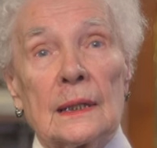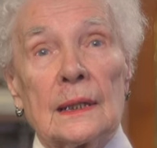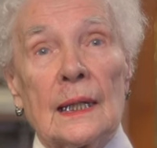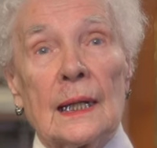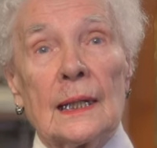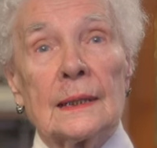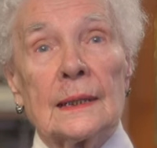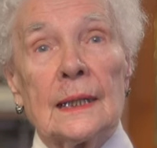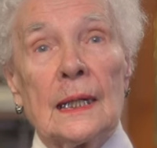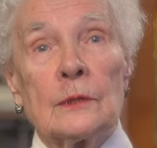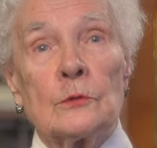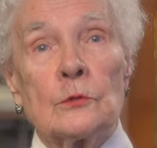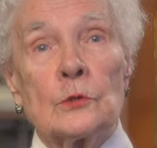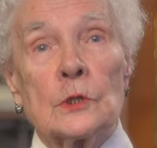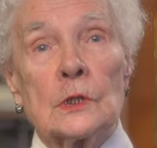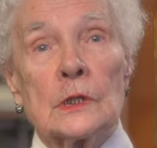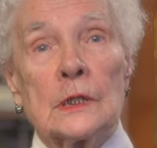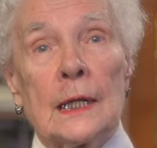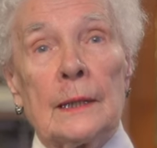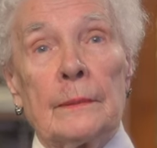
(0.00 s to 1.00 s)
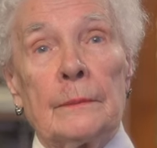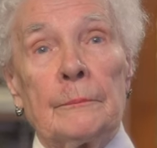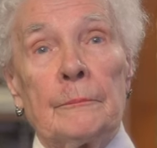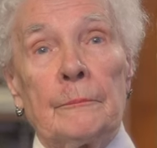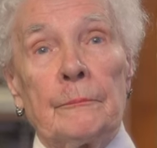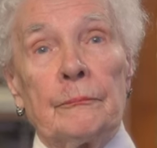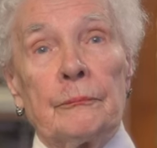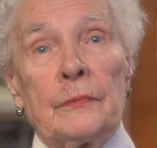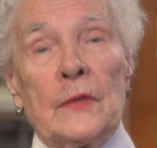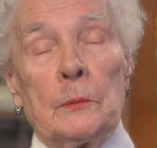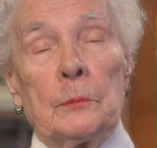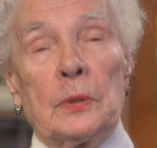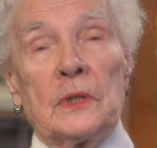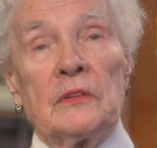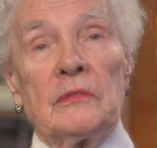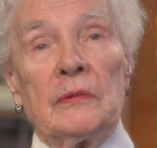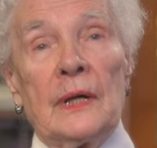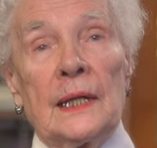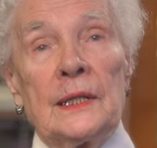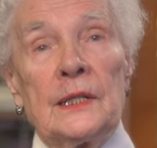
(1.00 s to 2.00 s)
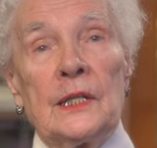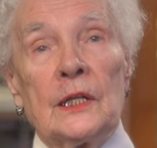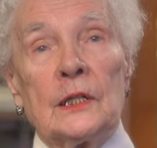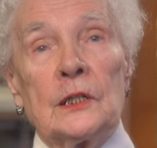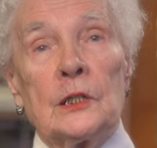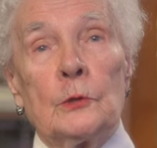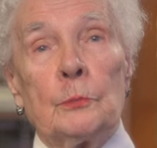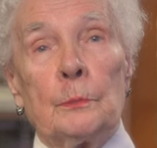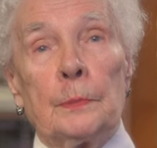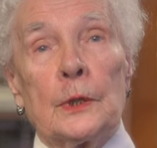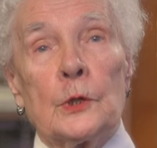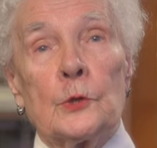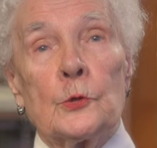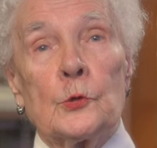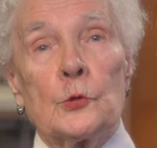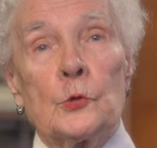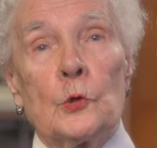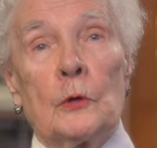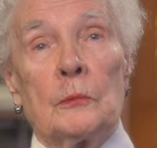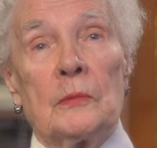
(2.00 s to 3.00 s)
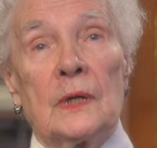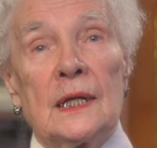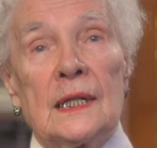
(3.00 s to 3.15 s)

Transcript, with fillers: а тогда уже там проводник ни при чем.